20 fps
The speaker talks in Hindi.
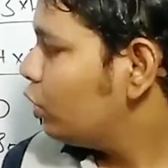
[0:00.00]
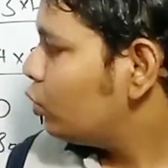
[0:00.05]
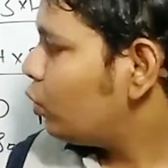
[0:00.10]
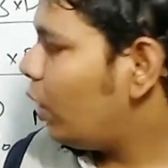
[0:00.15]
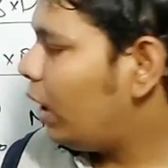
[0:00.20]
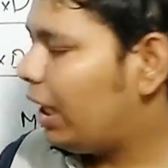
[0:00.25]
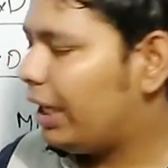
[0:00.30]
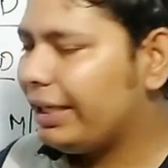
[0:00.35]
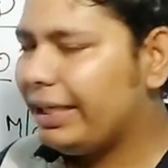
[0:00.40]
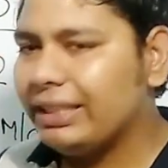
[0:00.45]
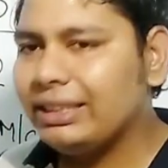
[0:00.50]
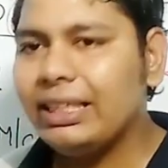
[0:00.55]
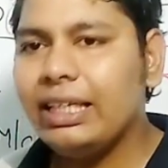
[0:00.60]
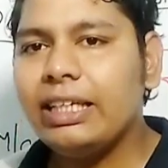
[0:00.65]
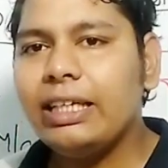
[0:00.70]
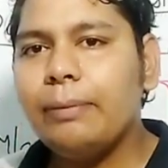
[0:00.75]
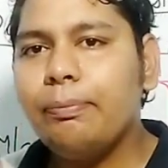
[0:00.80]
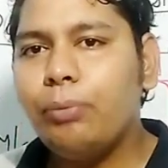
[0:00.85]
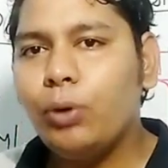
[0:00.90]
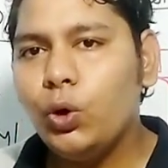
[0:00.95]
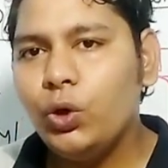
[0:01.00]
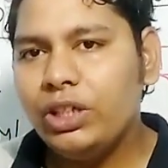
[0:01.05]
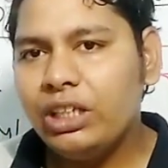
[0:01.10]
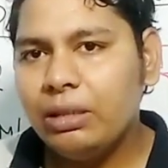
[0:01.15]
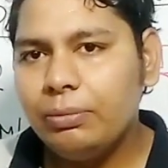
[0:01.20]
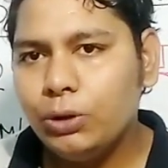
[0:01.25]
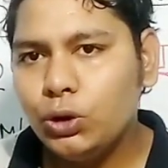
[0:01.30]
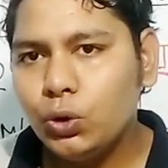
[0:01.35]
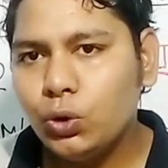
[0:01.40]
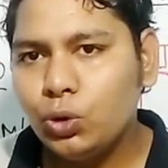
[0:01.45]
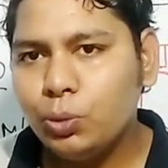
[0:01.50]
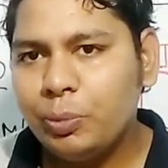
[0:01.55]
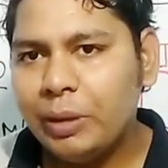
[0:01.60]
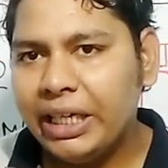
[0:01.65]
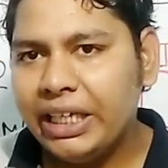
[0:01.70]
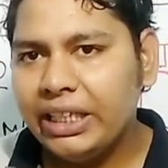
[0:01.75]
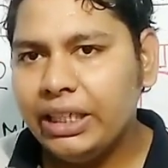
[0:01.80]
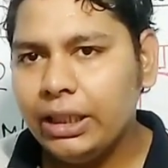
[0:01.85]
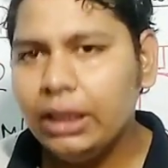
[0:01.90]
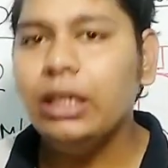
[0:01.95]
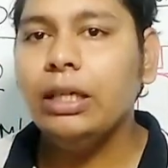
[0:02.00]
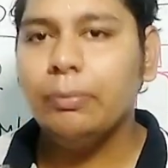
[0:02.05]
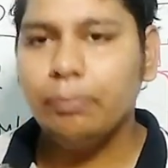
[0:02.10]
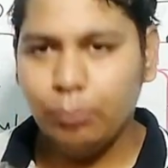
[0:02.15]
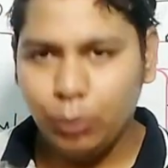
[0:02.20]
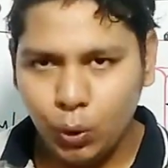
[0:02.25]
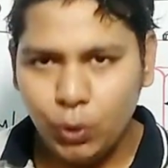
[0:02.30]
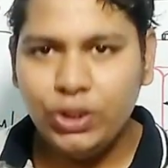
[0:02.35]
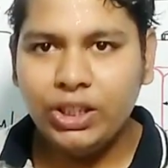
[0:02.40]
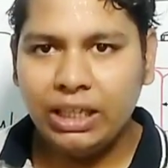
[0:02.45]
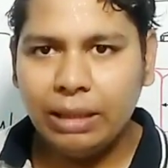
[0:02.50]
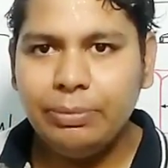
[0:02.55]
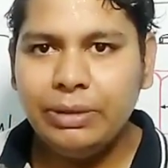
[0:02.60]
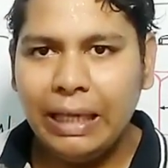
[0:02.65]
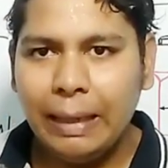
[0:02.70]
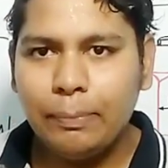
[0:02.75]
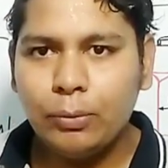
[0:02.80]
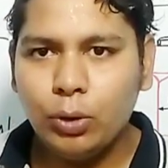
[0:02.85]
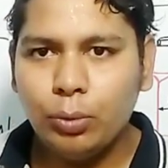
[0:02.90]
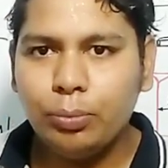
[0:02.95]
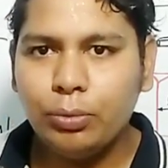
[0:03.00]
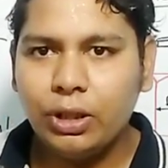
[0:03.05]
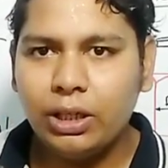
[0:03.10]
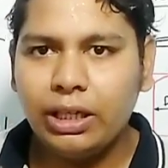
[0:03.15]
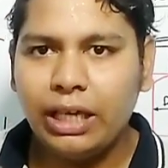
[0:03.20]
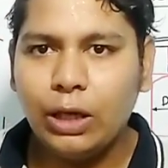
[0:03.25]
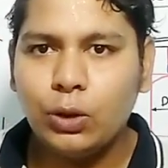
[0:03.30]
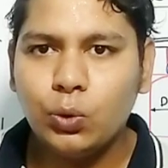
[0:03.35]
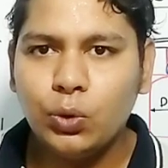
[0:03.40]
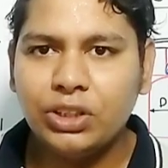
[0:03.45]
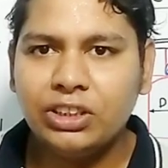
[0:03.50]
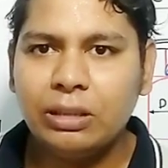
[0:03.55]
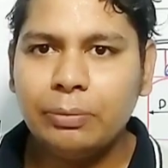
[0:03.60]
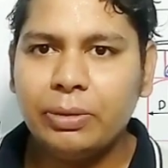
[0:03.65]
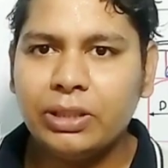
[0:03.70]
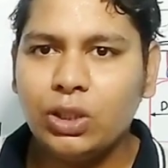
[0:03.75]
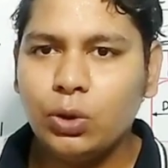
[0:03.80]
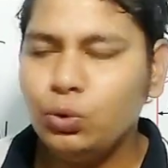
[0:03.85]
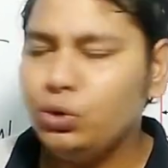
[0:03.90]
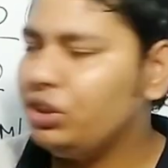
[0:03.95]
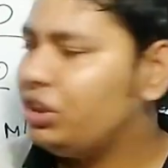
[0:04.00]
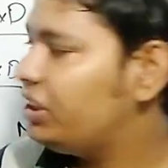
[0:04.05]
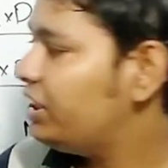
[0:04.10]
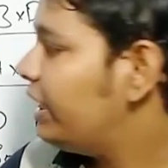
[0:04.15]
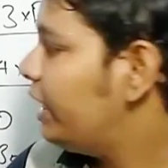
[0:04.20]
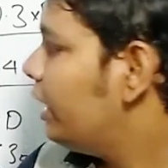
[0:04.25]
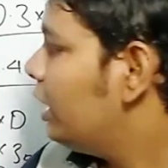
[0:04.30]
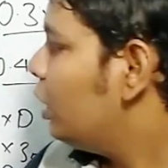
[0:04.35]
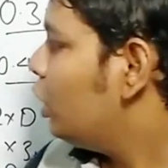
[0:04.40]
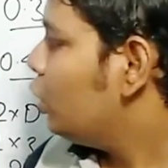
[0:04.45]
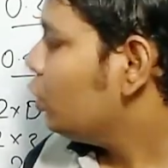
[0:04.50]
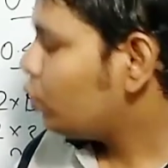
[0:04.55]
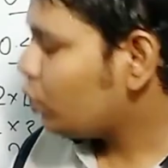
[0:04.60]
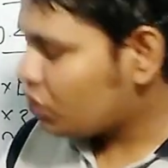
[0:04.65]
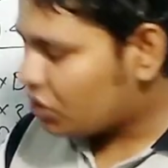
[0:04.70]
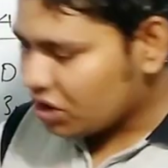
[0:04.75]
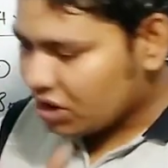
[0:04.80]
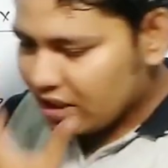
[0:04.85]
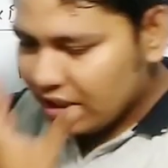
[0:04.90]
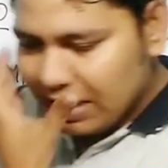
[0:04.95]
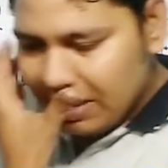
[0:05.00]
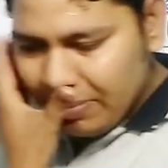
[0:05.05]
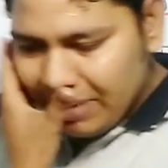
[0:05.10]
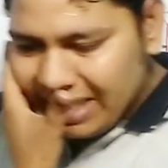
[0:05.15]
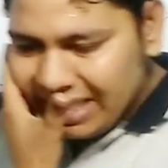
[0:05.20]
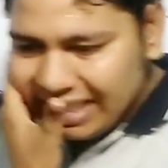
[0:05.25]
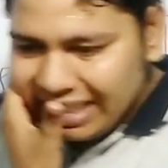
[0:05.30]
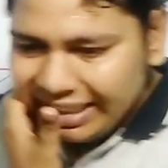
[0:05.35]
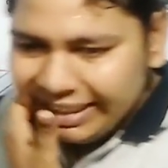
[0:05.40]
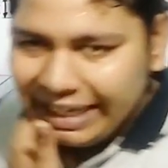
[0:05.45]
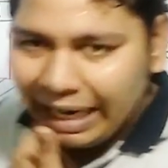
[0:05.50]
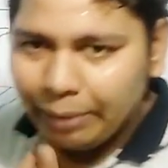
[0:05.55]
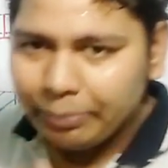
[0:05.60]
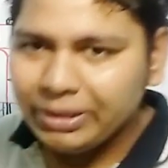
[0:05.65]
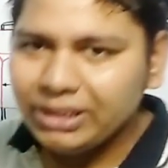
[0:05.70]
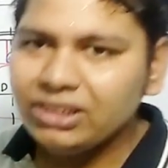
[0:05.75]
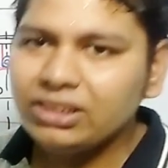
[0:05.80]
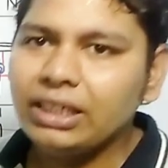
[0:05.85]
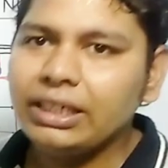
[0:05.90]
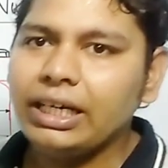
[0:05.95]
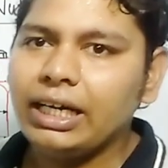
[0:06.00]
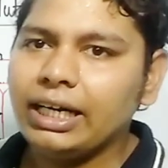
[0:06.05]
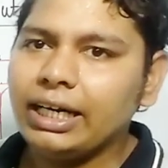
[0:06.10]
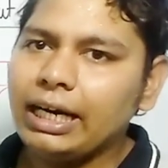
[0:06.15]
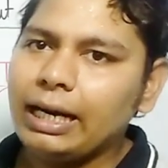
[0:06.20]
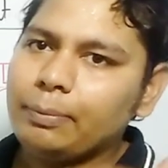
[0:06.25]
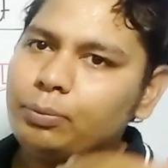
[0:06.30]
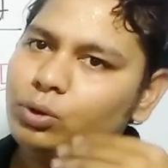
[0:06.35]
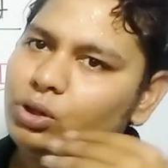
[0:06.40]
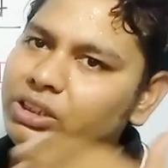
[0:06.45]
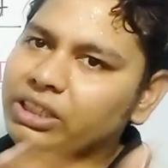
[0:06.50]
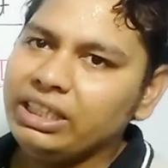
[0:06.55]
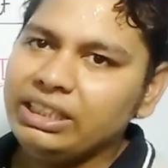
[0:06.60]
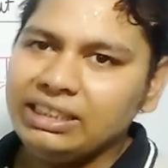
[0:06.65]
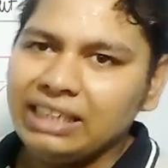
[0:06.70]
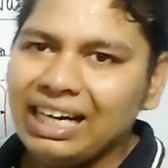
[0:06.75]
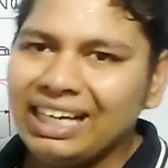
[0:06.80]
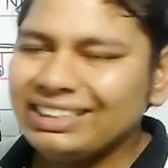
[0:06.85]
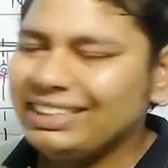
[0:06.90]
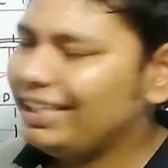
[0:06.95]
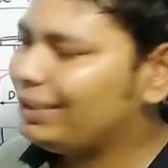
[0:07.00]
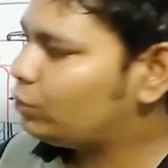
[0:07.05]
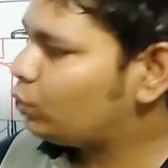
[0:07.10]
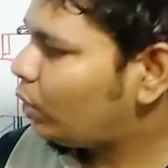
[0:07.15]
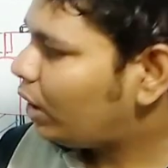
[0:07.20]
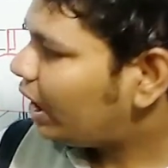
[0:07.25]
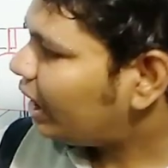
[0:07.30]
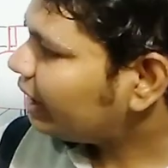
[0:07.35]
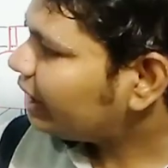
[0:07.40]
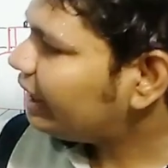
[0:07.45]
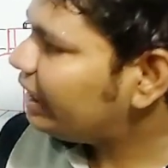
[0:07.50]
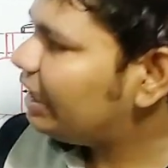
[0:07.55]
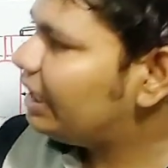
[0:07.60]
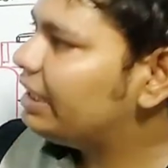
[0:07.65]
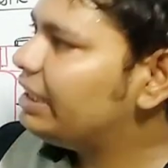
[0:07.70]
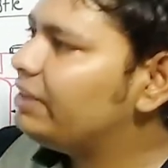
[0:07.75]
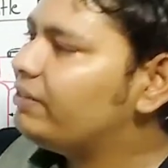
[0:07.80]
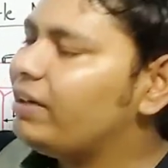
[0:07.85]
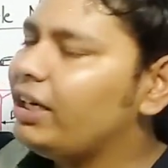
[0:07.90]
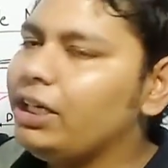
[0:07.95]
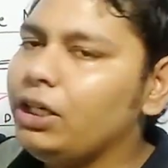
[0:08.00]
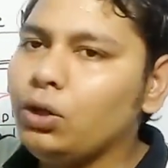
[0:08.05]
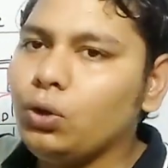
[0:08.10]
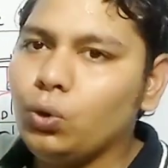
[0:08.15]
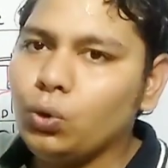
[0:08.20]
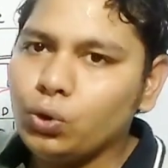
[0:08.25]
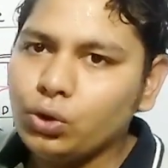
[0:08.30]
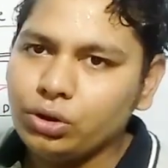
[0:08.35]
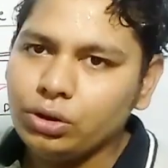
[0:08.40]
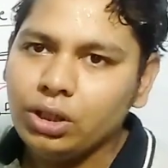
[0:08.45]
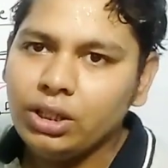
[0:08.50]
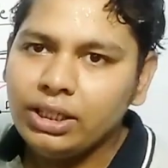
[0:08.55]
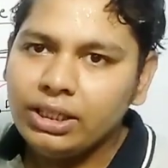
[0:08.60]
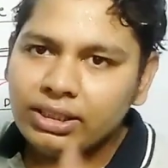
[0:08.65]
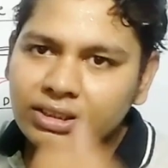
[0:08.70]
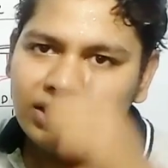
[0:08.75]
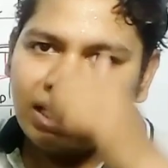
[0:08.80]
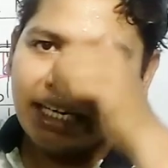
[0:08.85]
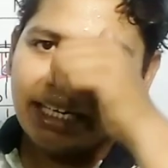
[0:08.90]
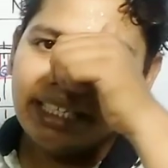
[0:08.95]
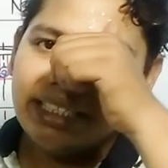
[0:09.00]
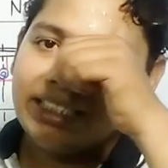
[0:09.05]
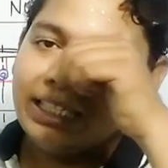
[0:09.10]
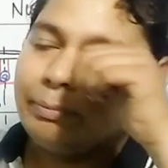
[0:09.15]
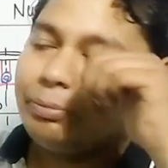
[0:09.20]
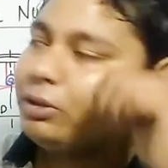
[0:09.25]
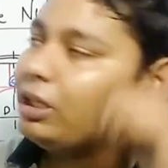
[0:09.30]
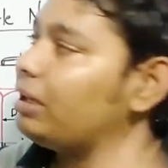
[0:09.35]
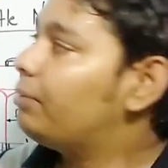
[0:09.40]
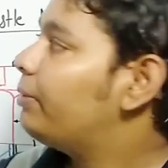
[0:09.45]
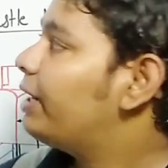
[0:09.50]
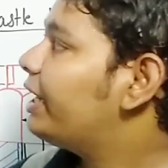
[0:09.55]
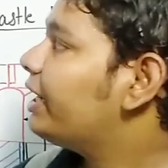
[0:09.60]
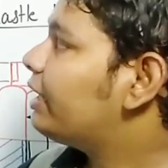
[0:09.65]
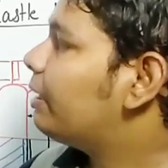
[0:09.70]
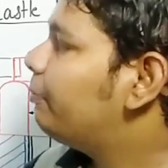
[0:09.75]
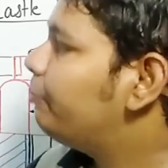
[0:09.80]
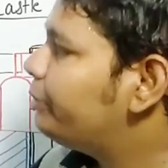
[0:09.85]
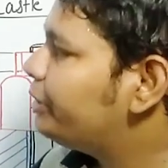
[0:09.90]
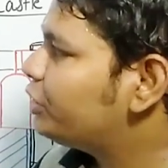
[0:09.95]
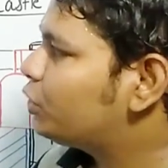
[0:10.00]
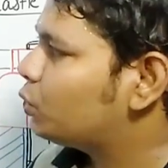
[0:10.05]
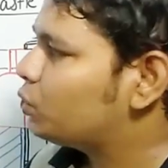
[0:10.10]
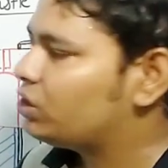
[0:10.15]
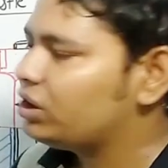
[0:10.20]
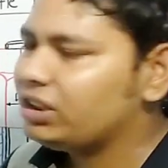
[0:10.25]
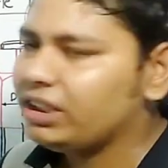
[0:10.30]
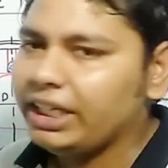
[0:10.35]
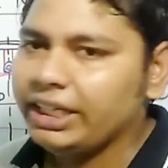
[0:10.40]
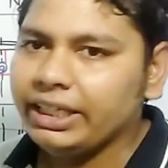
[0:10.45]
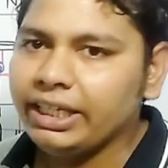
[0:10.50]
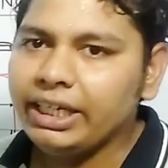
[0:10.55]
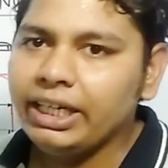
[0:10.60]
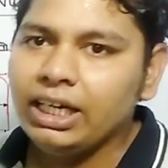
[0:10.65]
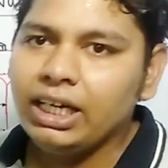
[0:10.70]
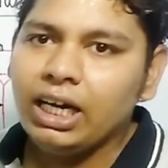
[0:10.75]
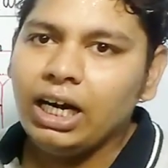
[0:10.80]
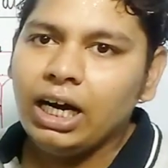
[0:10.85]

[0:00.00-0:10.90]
तो आगे चल के बोल्ट की भी जरूरत पड़ेगी बोल्ट का भी आपको कैलकुलेशन पता होनी चाहिए तो जितने भी इनके डायमेंशन है अगर आपको ये याद है तो आगे आने वाले और सारे चैप्टर हमारे कंप्लीट होते जाएंगे